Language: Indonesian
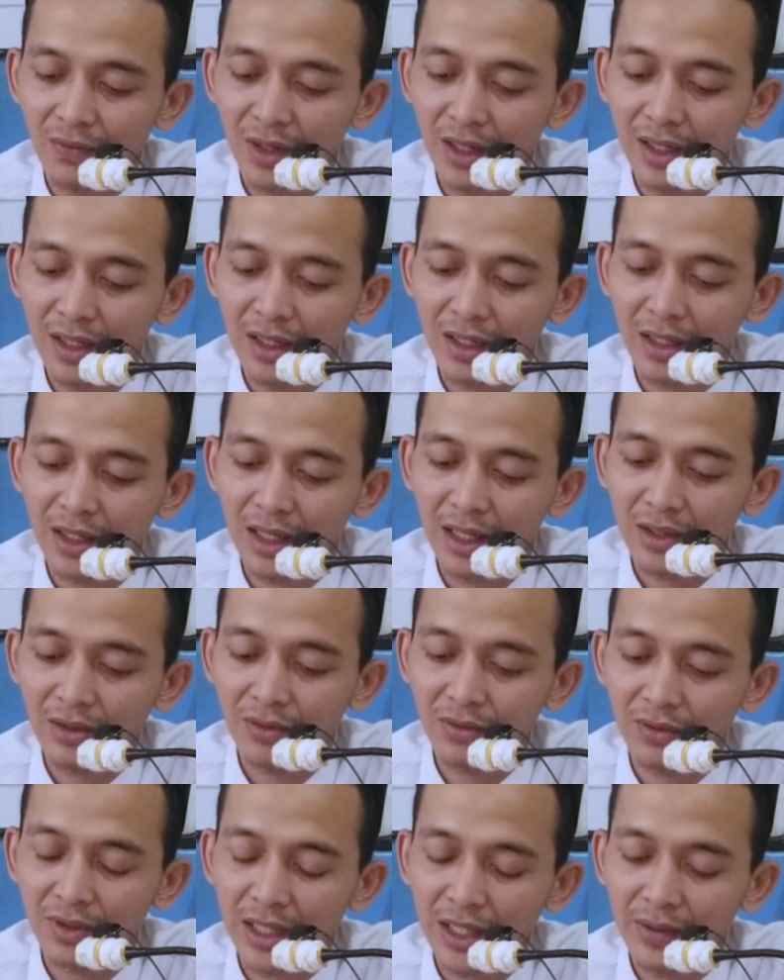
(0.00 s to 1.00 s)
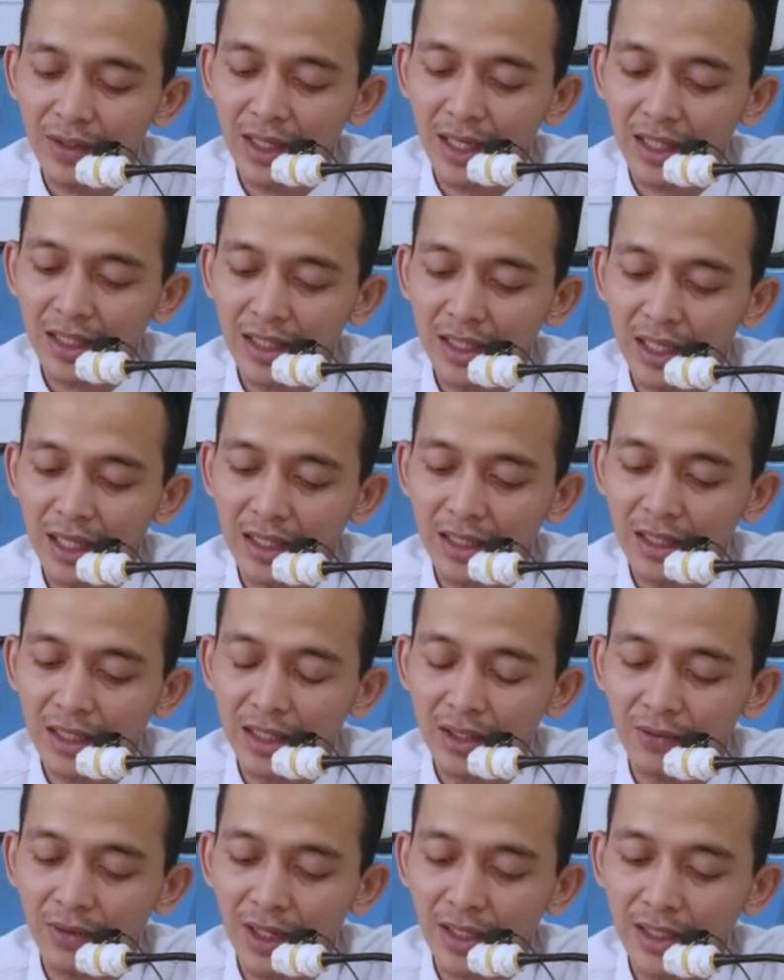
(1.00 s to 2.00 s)
wal ihtiyatu utawi
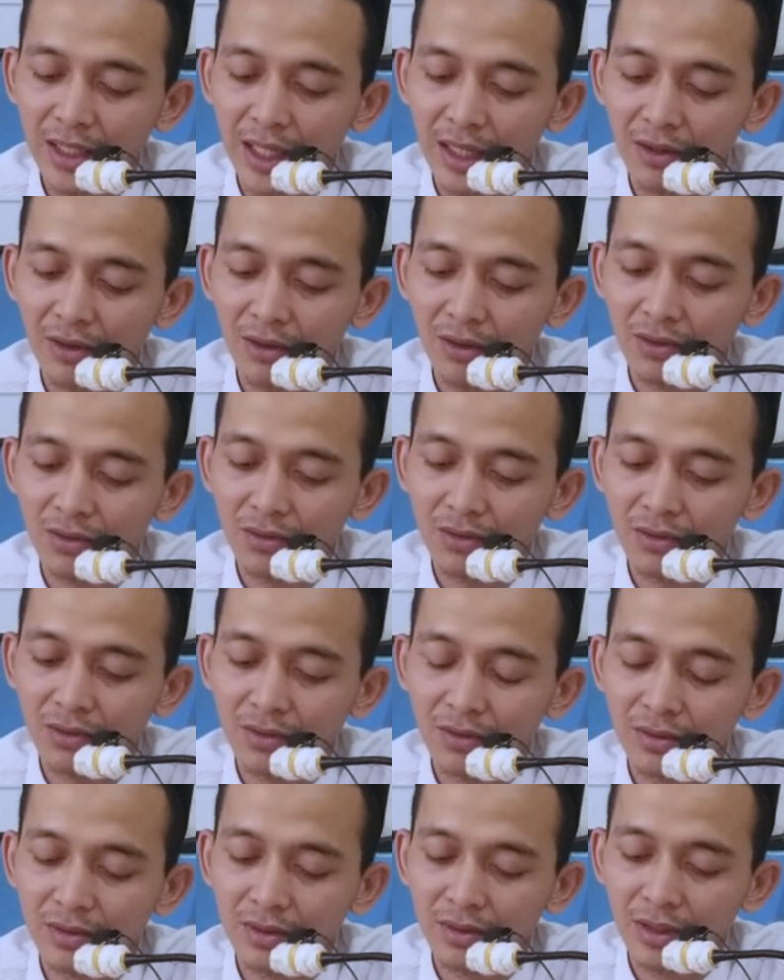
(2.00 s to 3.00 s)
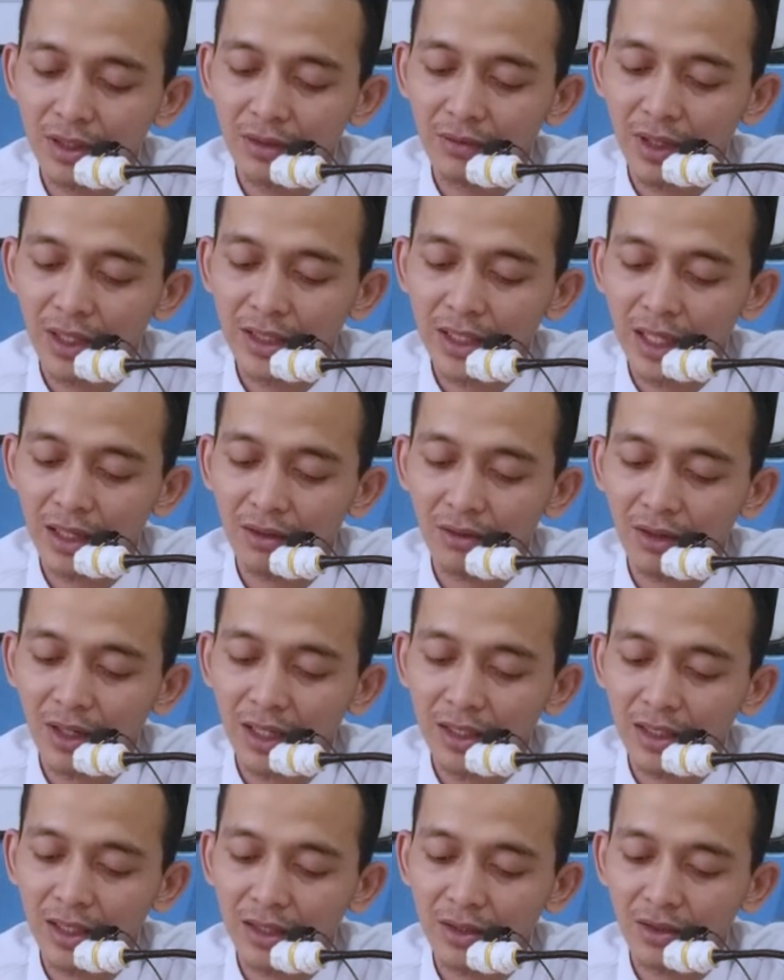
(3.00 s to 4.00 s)
ngati-ngati iku ayakra'u iku
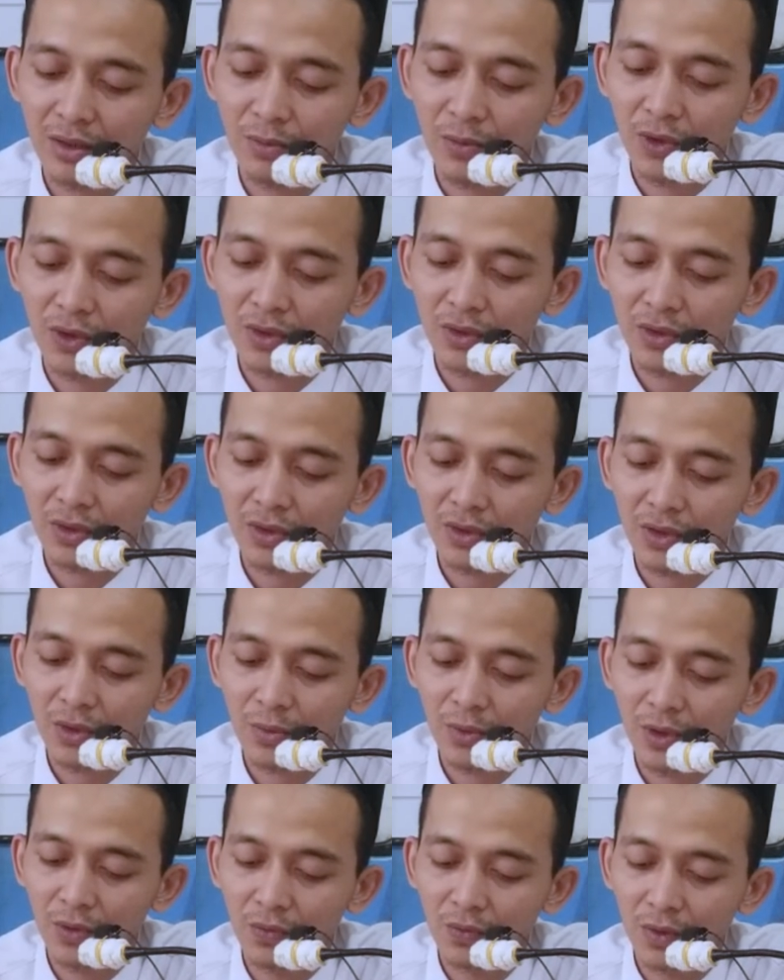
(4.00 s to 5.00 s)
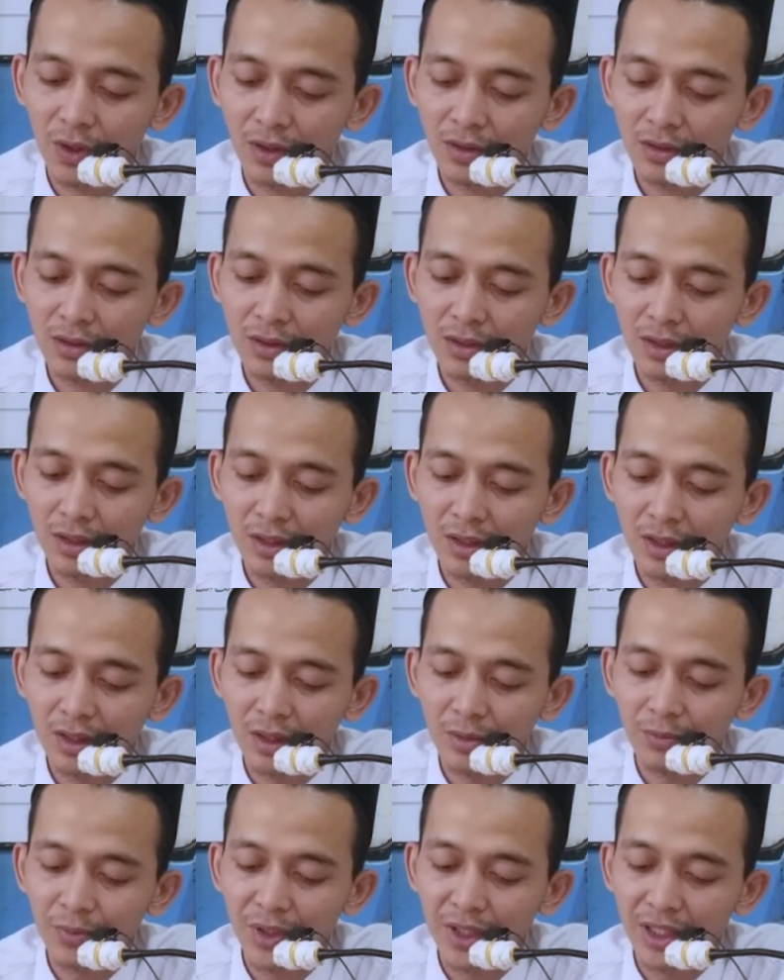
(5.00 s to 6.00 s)
ayakro'a yen to maca sapa wong
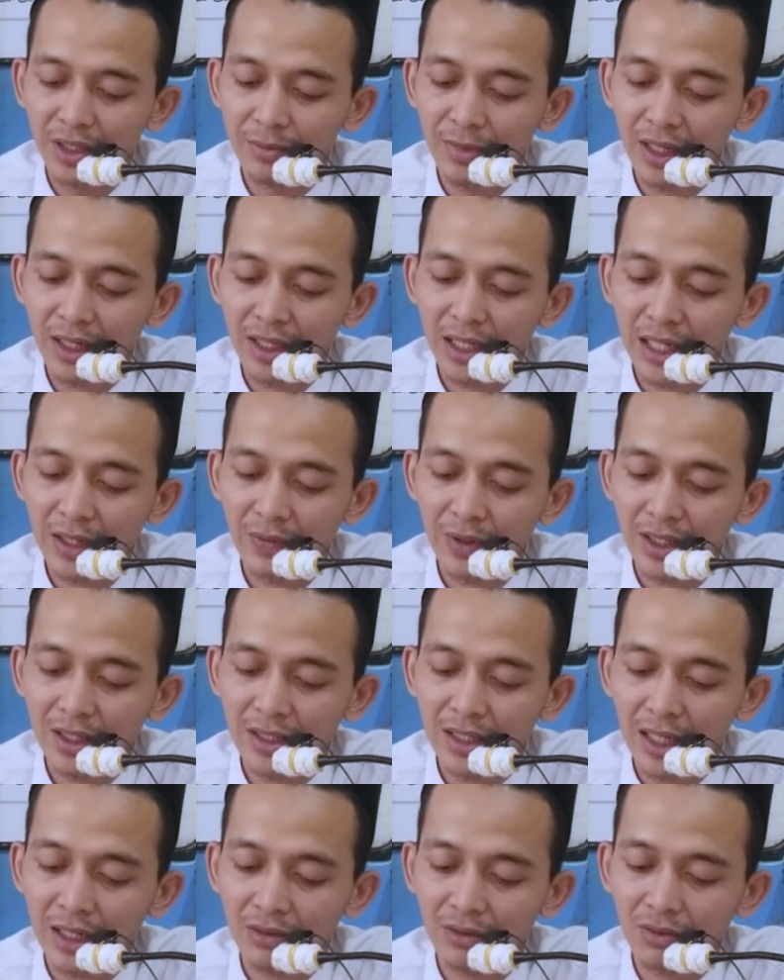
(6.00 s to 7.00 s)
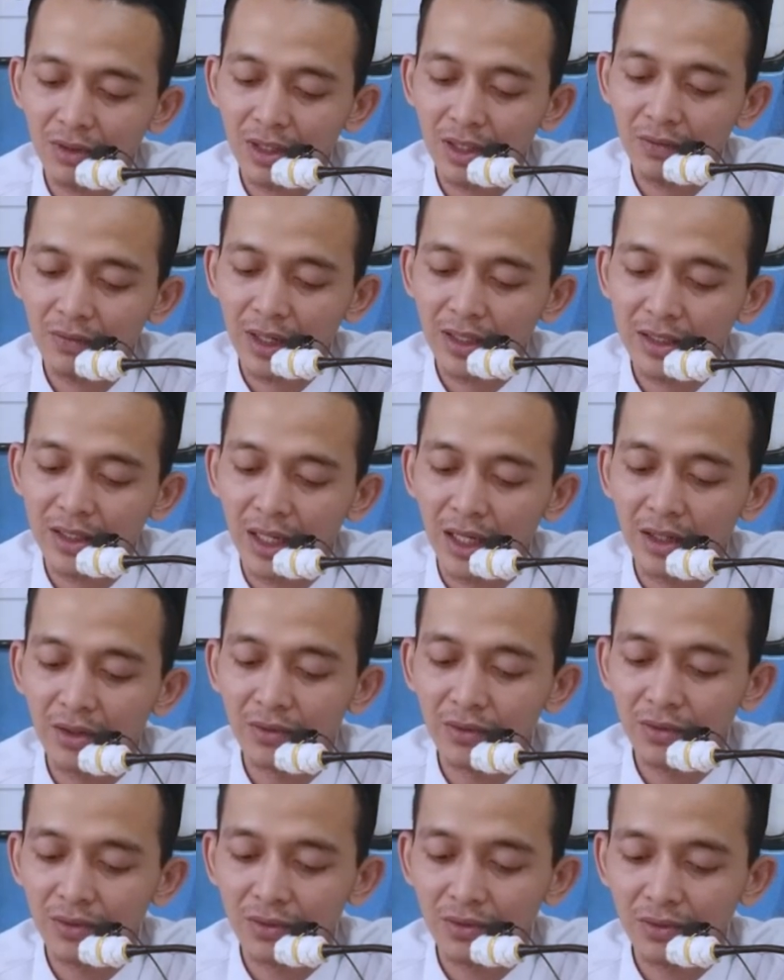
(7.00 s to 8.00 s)
bihima kelawan karone wajah
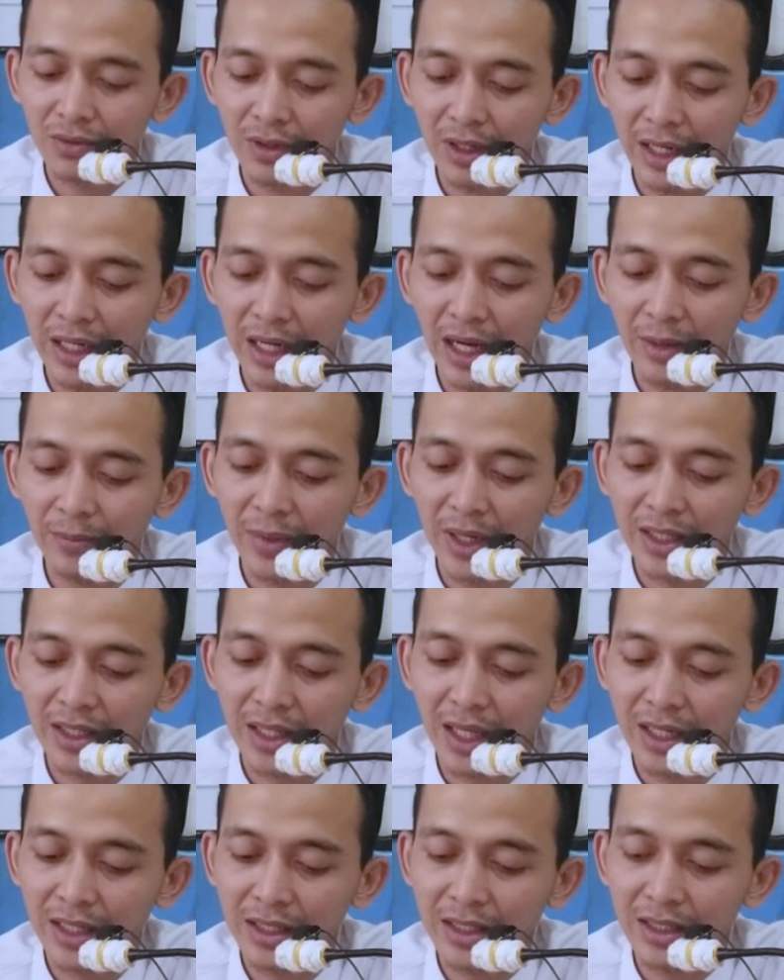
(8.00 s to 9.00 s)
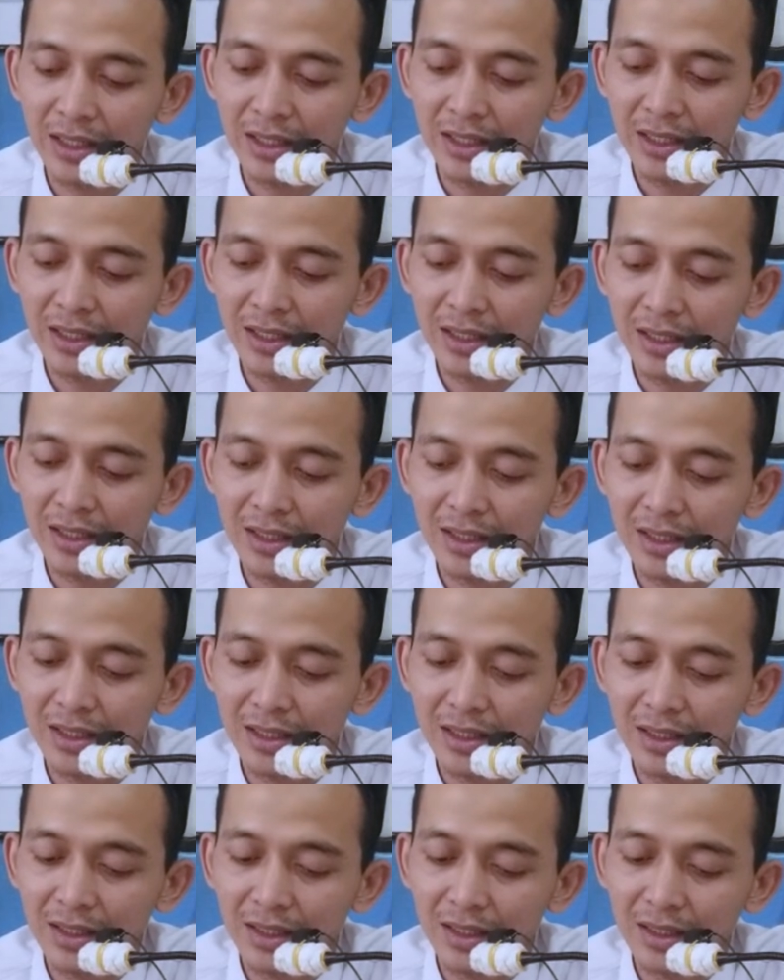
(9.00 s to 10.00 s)
luru al badali
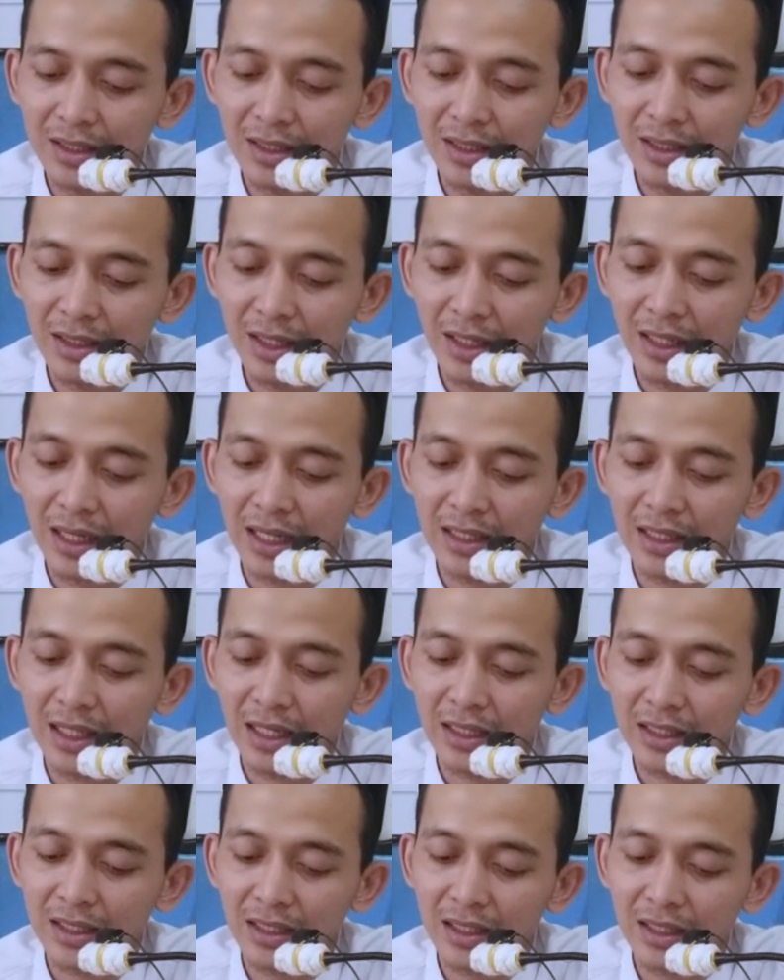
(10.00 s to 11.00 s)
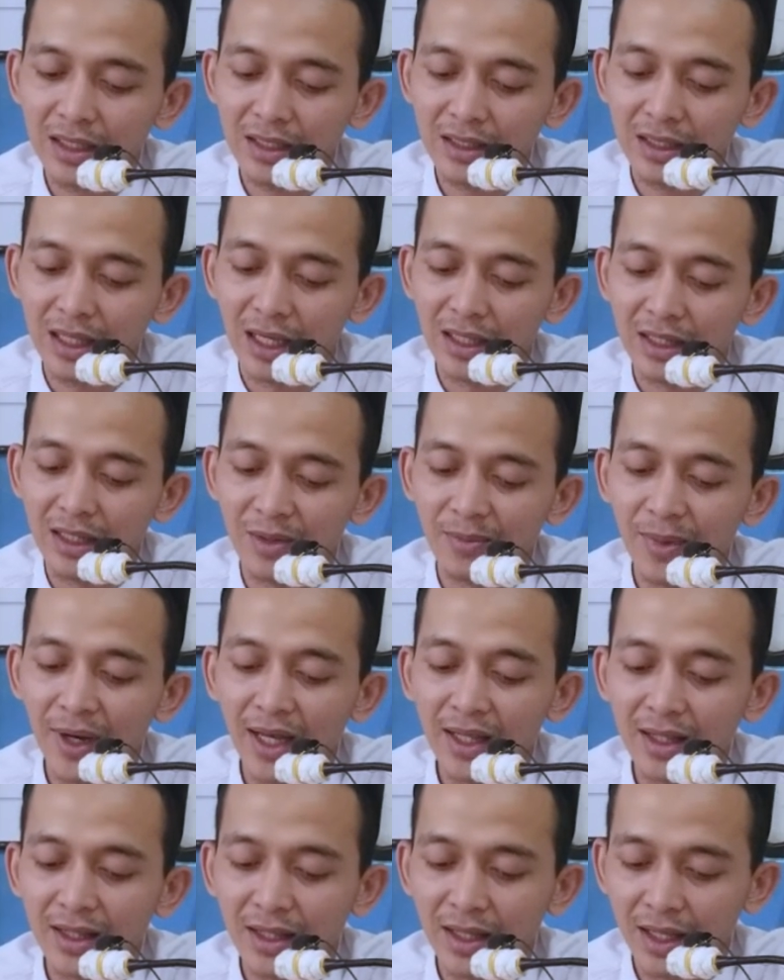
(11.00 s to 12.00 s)
ing atase dadi
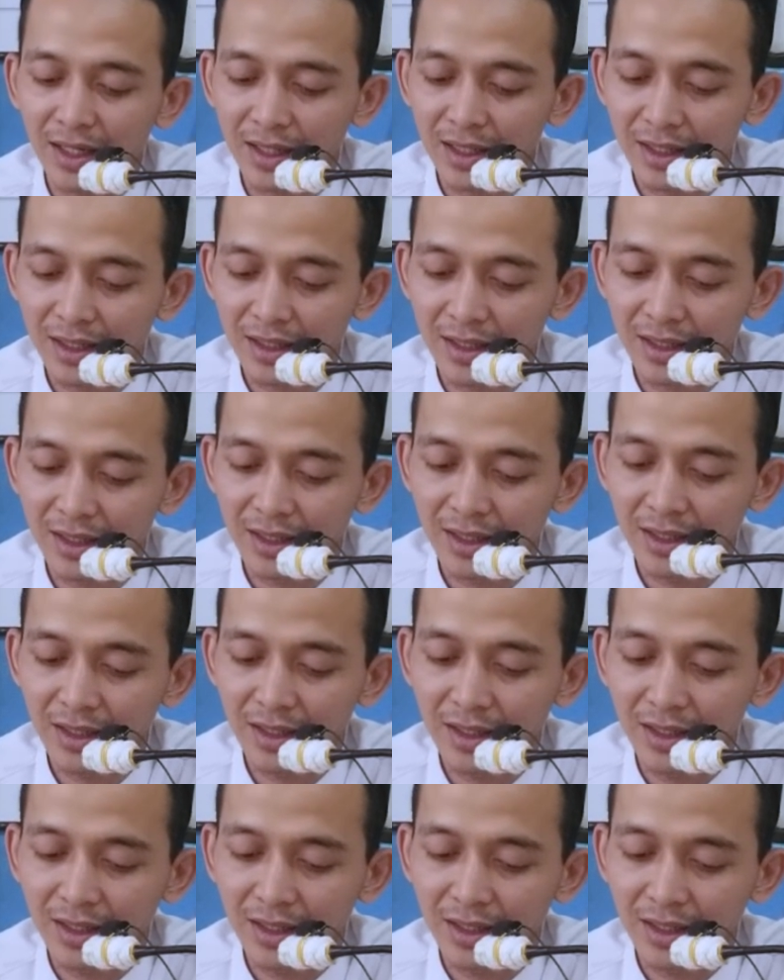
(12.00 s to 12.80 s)
badal